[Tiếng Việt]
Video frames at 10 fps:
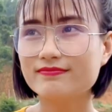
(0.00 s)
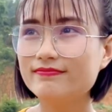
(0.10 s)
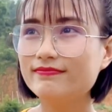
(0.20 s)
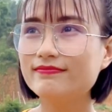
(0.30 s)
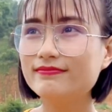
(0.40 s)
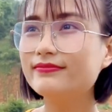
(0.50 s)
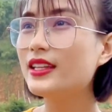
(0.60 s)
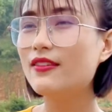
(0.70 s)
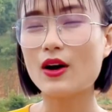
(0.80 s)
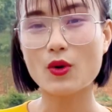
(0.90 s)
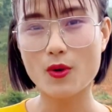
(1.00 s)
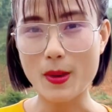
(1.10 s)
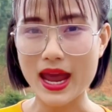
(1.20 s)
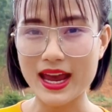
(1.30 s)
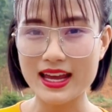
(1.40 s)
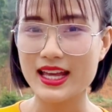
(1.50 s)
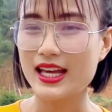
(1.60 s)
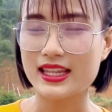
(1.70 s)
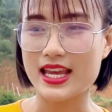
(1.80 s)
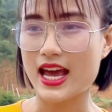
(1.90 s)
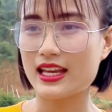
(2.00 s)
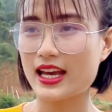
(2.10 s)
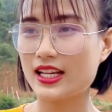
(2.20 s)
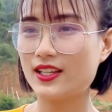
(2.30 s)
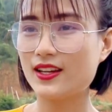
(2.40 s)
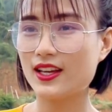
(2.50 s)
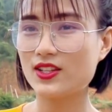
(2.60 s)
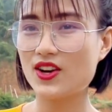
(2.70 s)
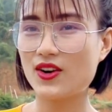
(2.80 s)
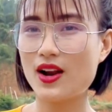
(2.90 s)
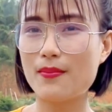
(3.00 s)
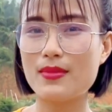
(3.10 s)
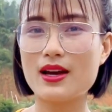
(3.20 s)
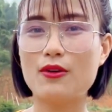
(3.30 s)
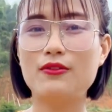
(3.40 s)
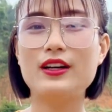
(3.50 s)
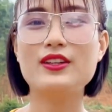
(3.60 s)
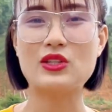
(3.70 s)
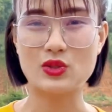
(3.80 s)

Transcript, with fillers: um, đi vào cô bé ấy, thì anh hãy chơi cái trò đó là mèo vờn